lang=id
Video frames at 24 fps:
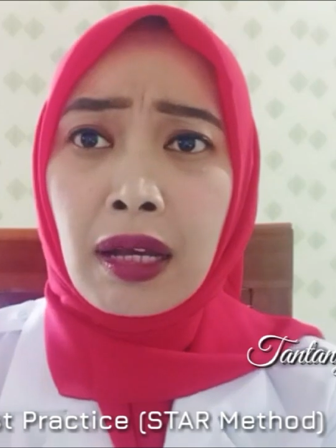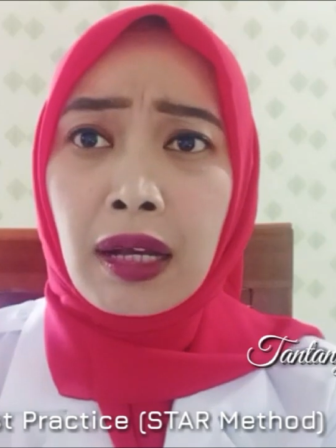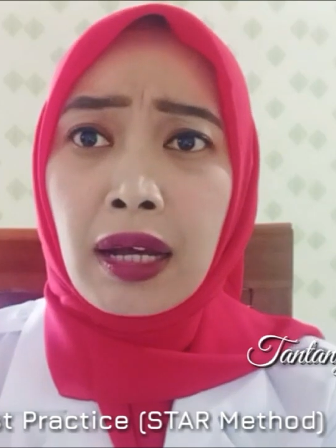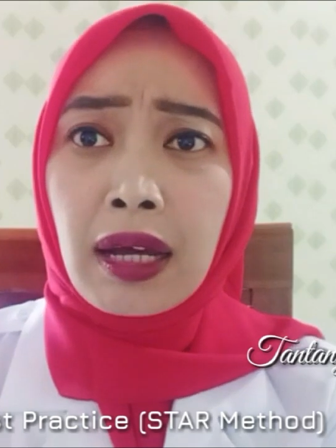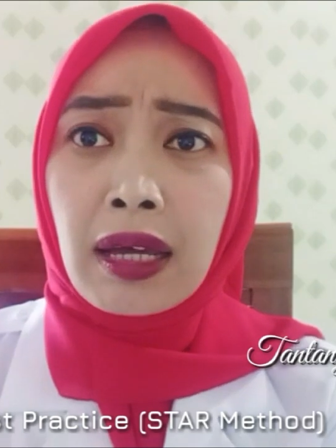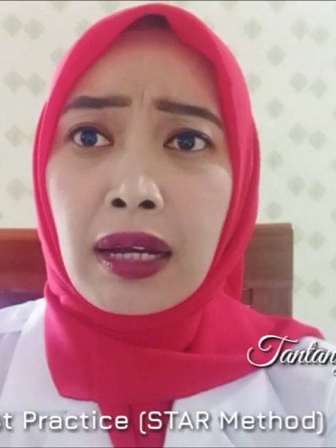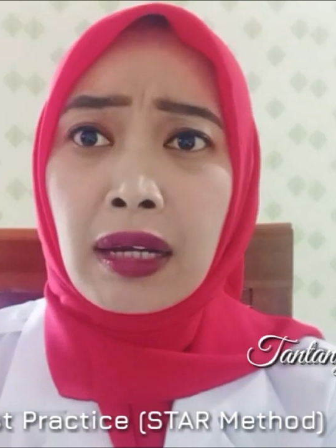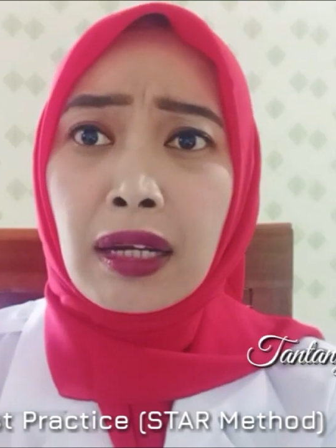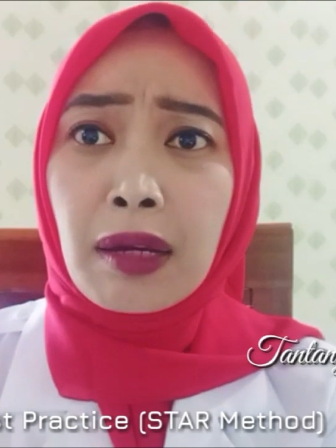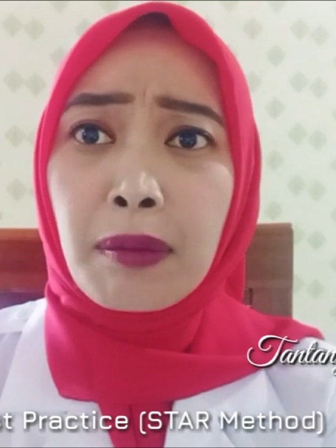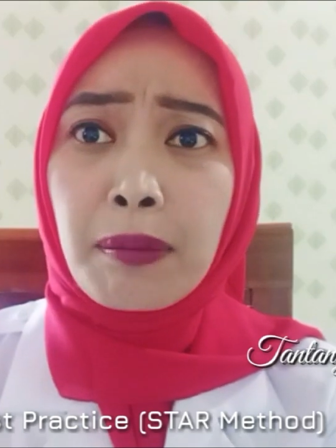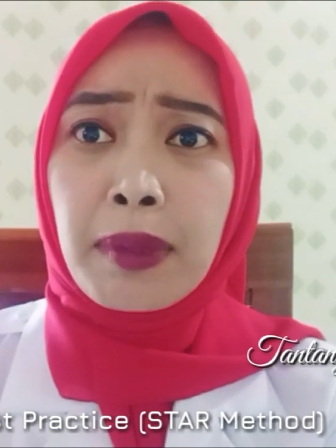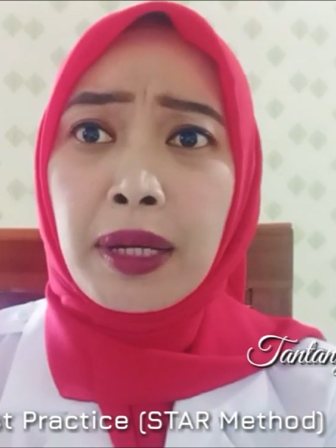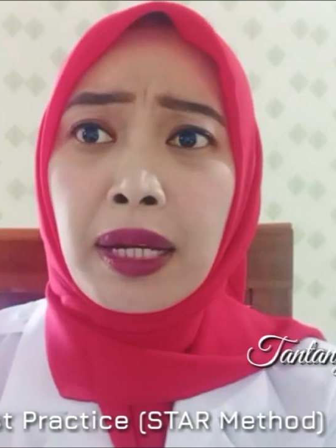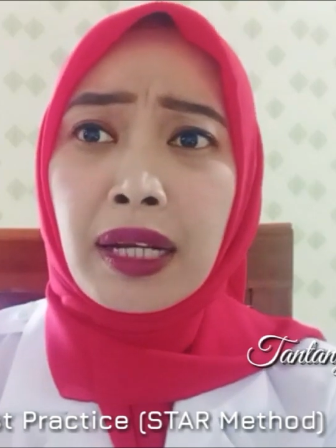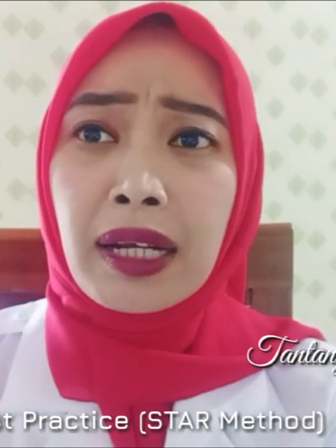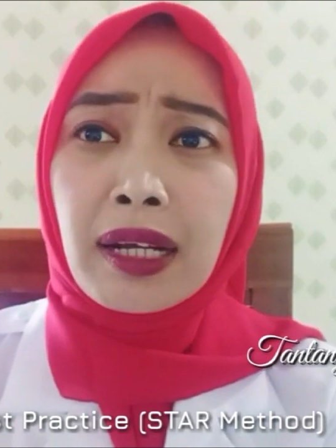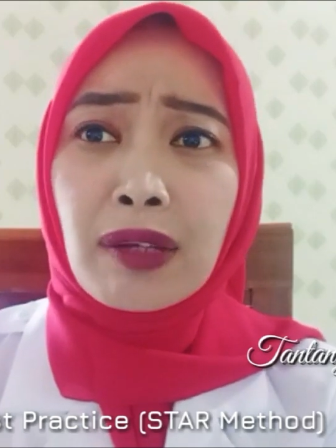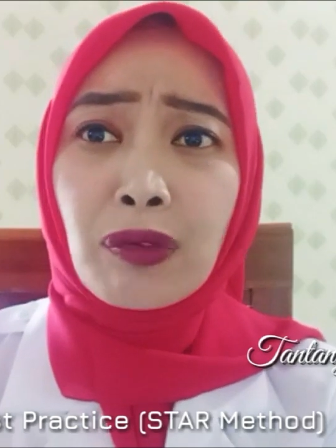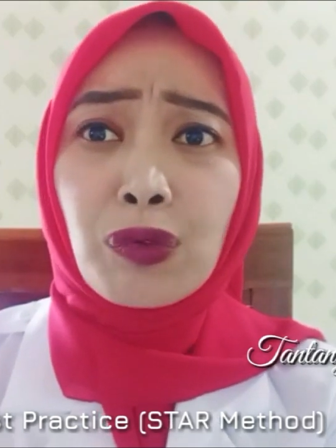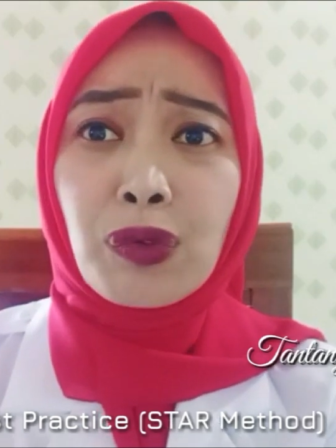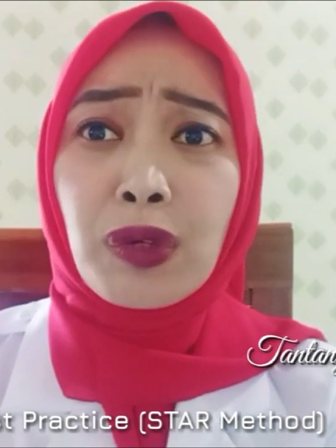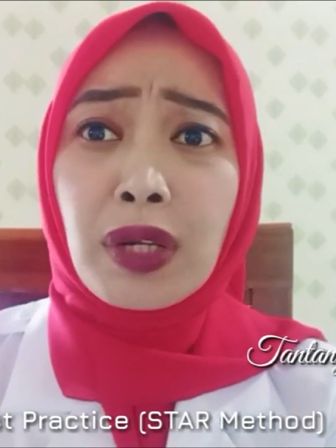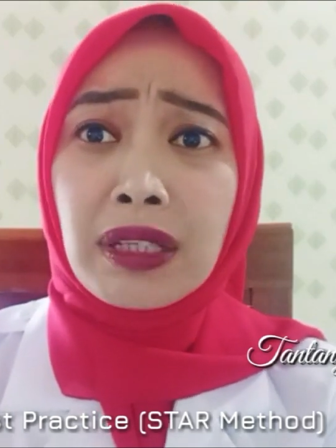karena
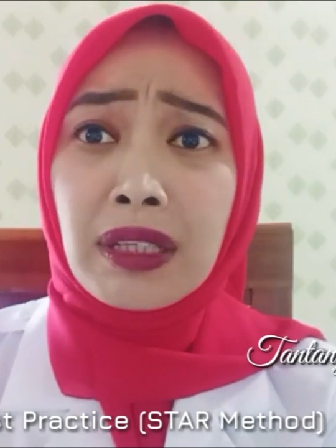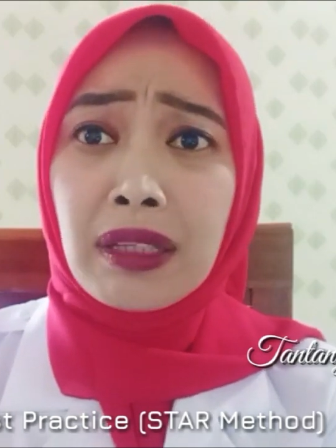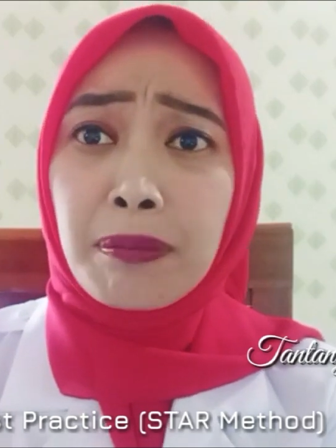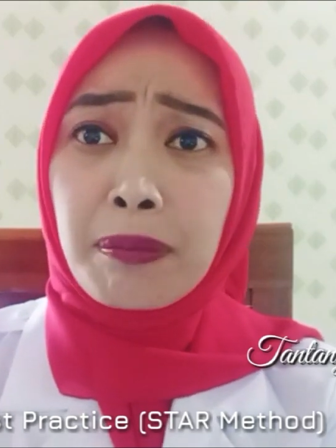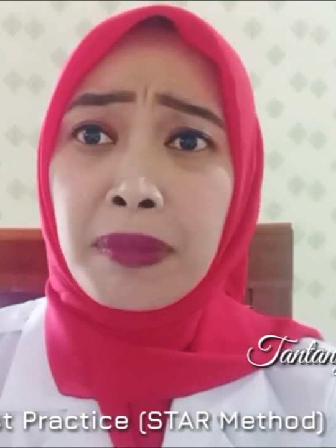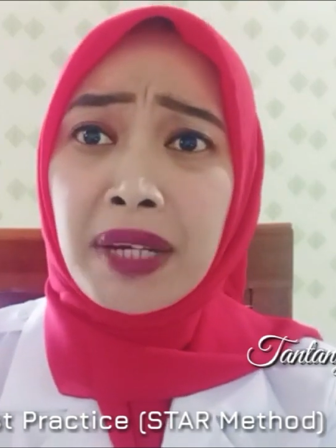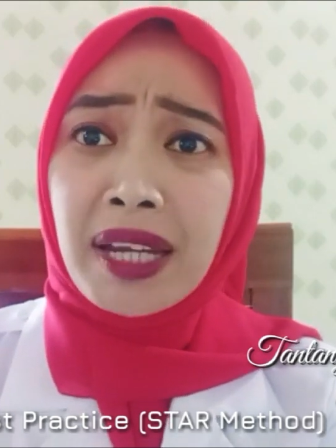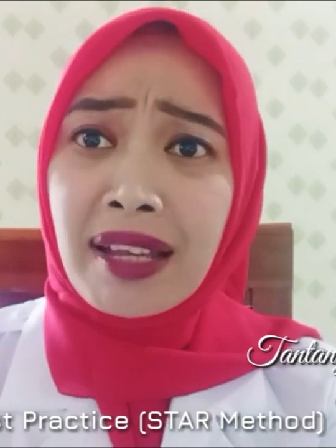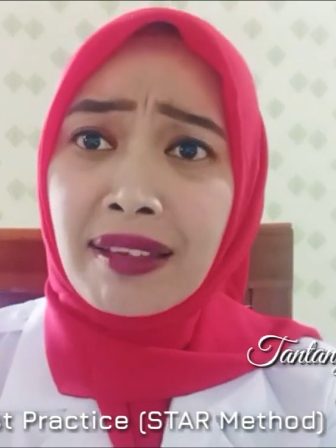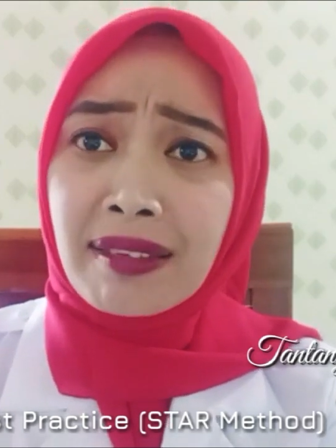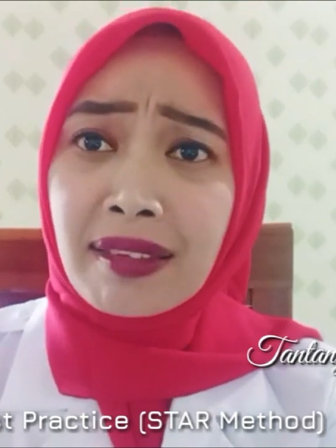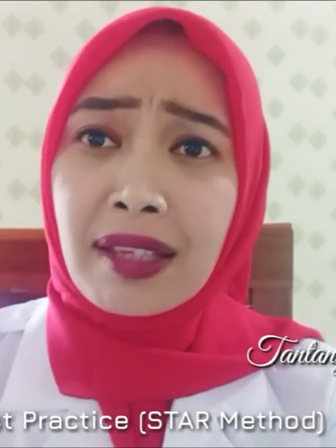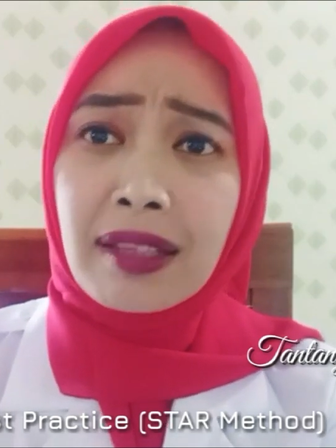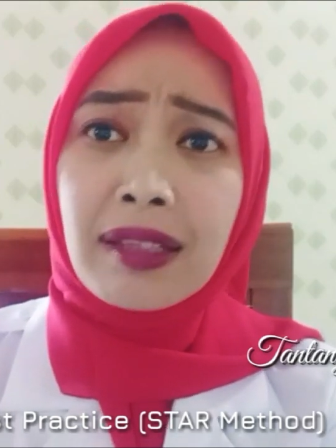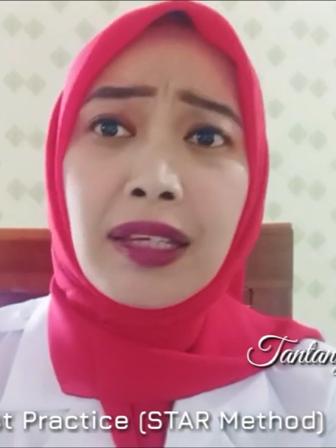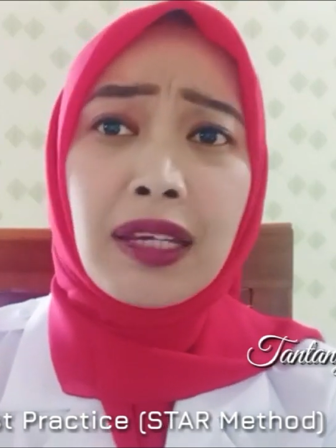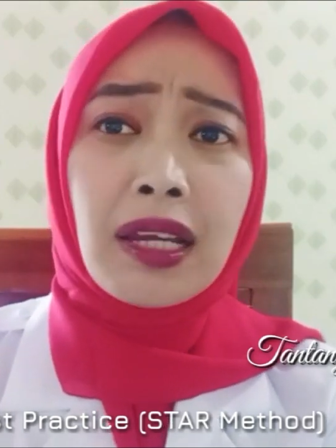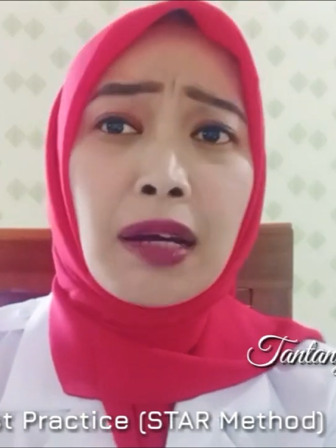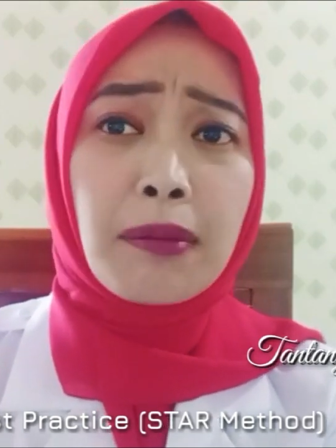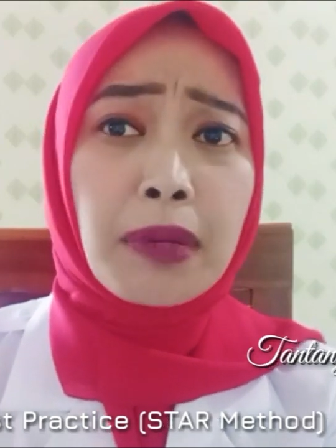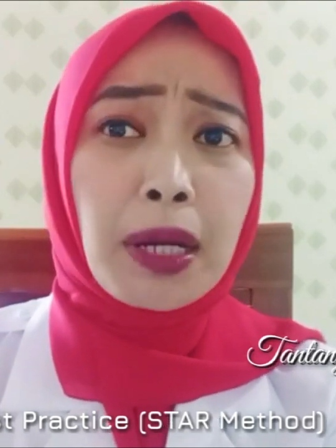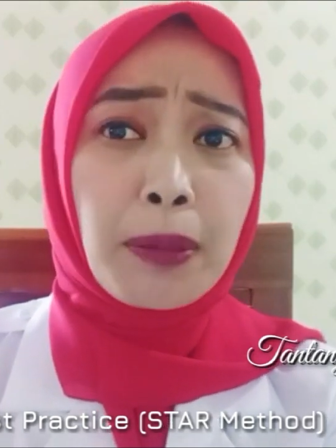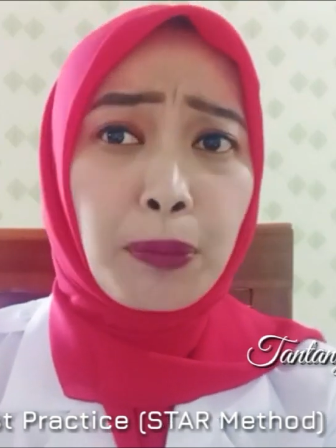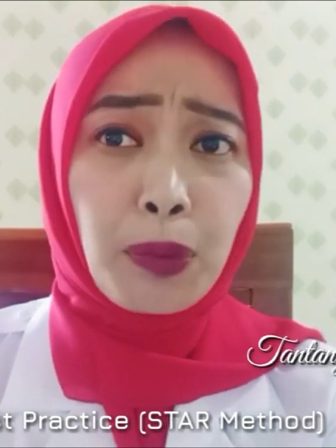mereka sudah merasa
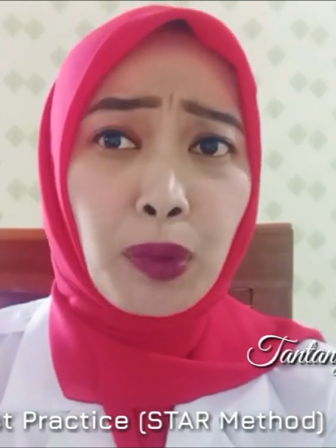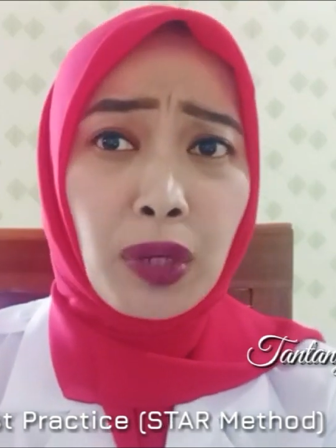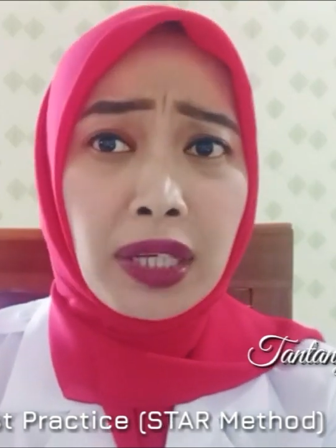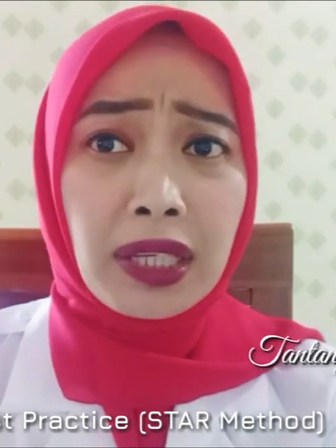tidak mampu